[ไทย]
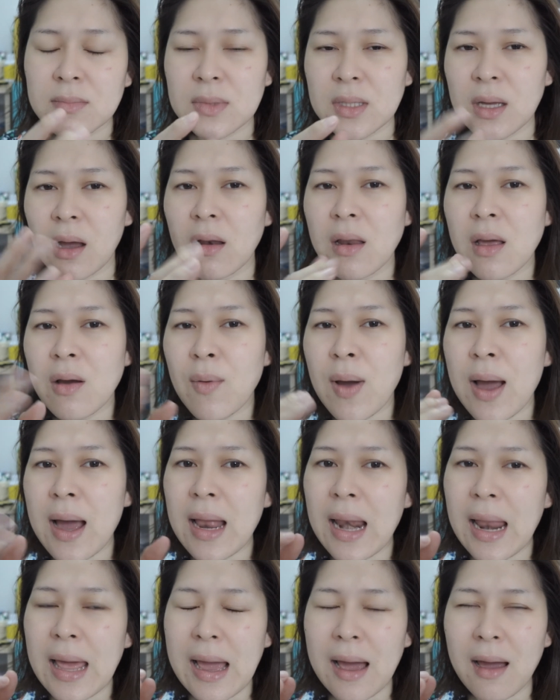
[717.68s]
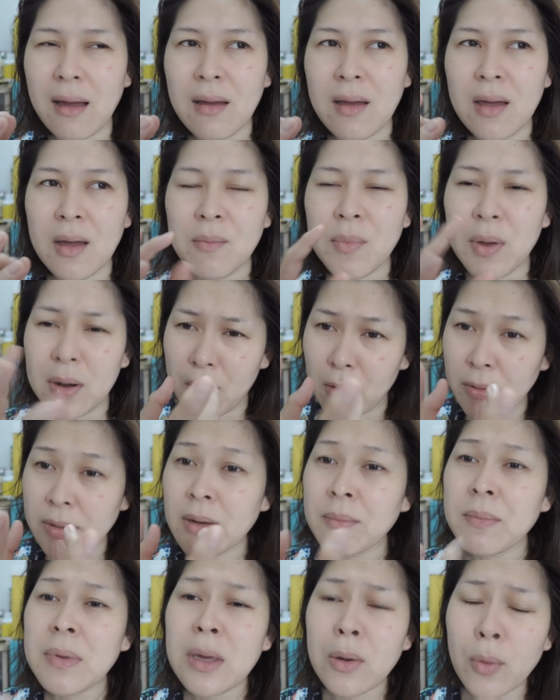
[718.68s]
เขาเรียกว่าอะไรอะเหมือนน้อง
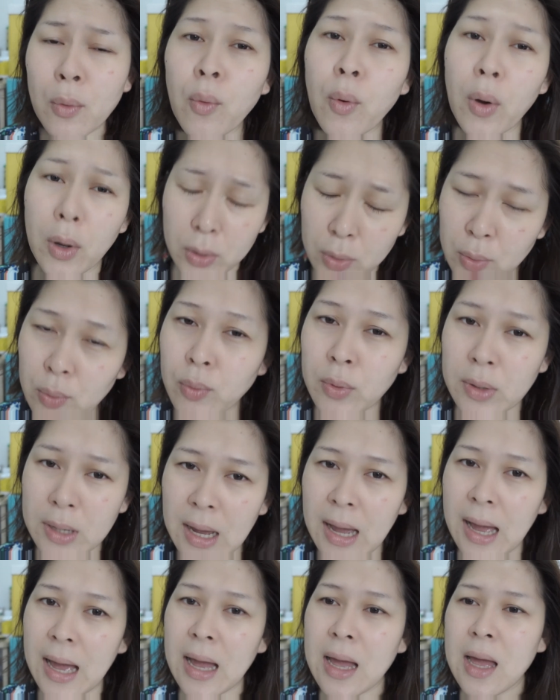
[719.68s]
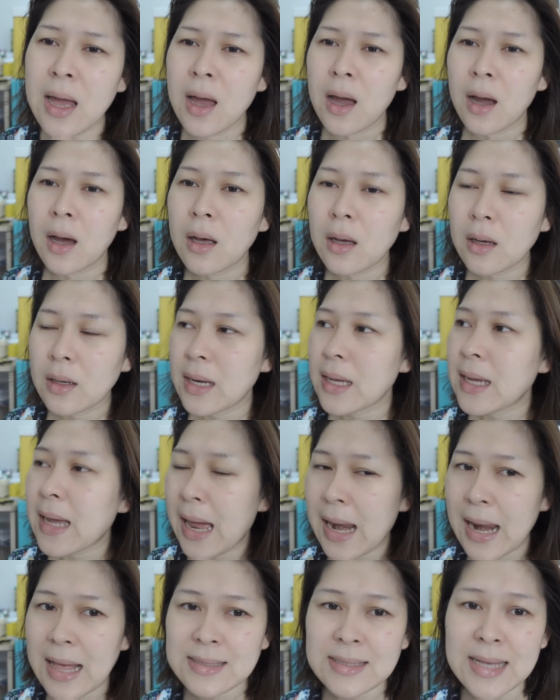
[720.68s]
ยังมีหัวอยู่นะคะ คือใน
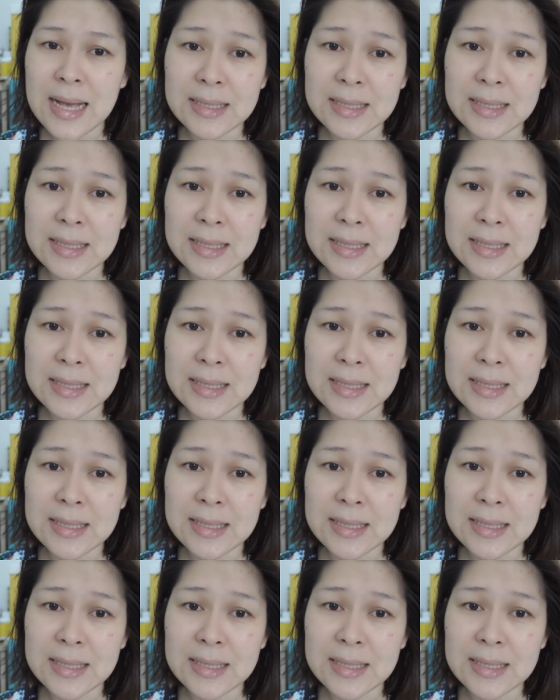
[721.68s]
การรักษา